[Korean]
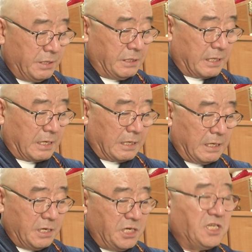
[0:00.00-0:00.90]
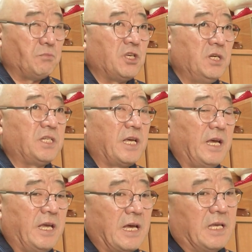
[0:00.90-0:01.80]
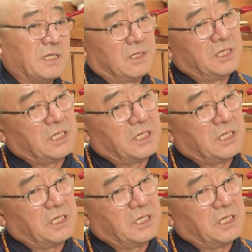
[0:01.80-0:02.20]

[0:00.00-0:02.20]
이제 27세에서